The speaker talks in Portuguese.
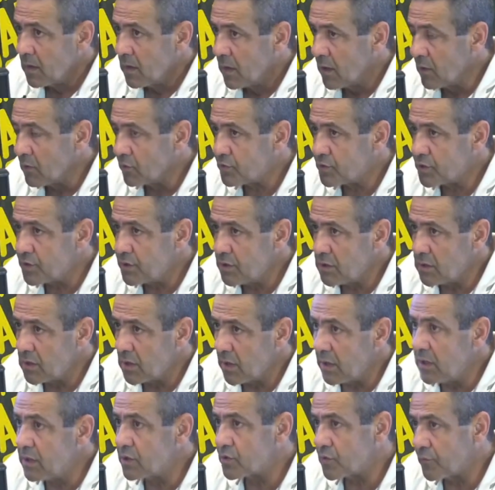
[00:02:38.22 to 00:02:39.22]
Eu
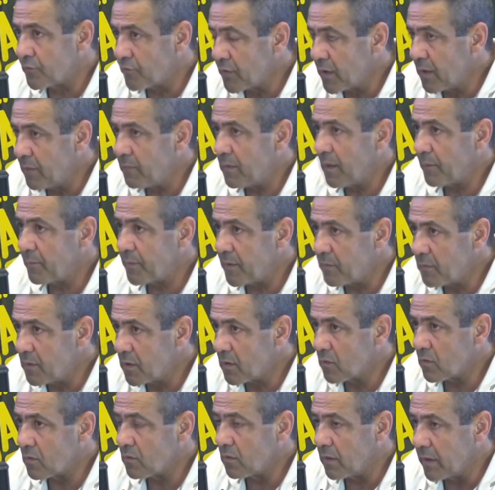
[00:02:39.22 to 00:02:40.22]
tinha. Isso, foi a minha
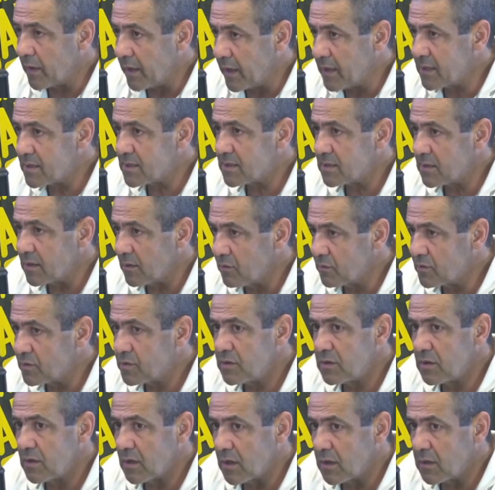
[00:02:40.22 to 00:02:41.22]
primeira ocorrência. Já estava na
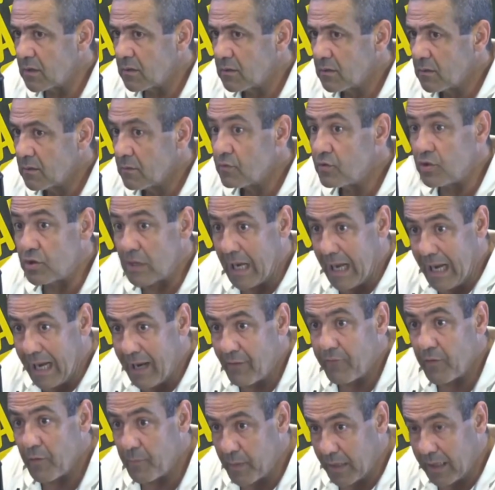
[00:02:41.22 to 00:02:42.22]
tinha, rota já?
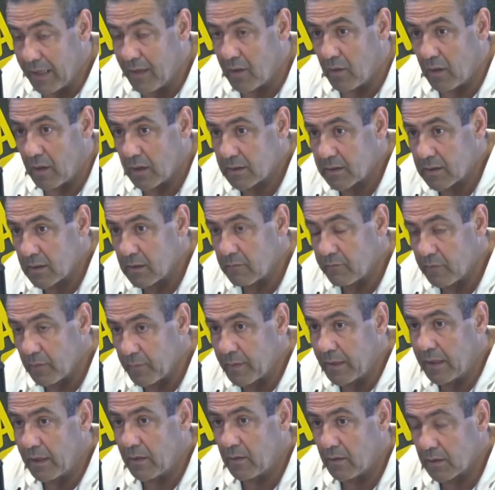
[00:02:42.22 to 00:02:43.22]
Já, foi pela rota. Foi
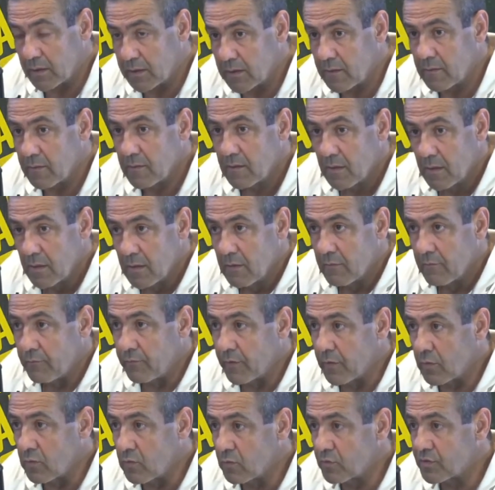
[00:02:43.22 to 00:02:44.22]
pela rota.
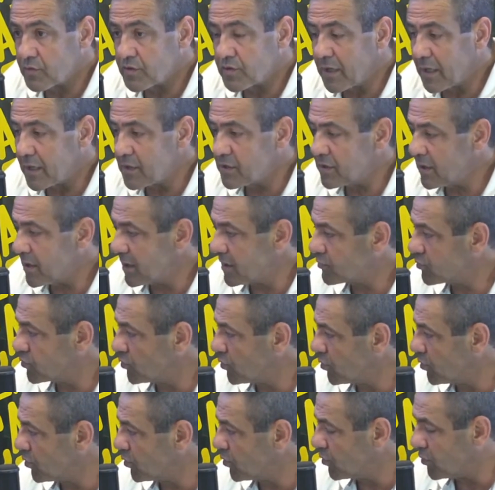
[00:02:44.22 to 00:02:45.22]
Foi com o sargento
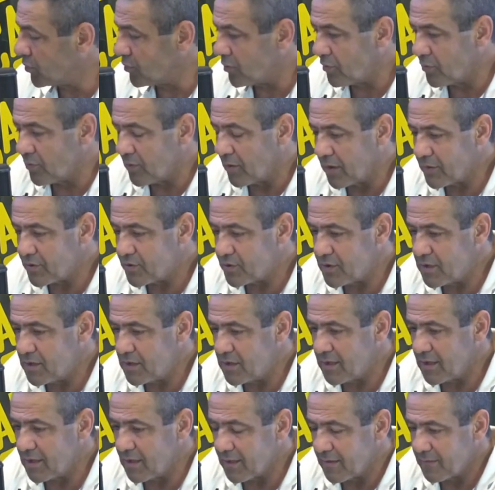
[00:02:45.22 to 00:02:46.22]

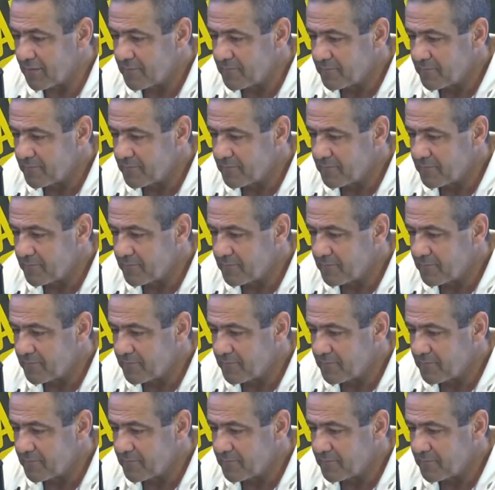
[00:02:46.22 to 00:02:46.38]
Rotinha.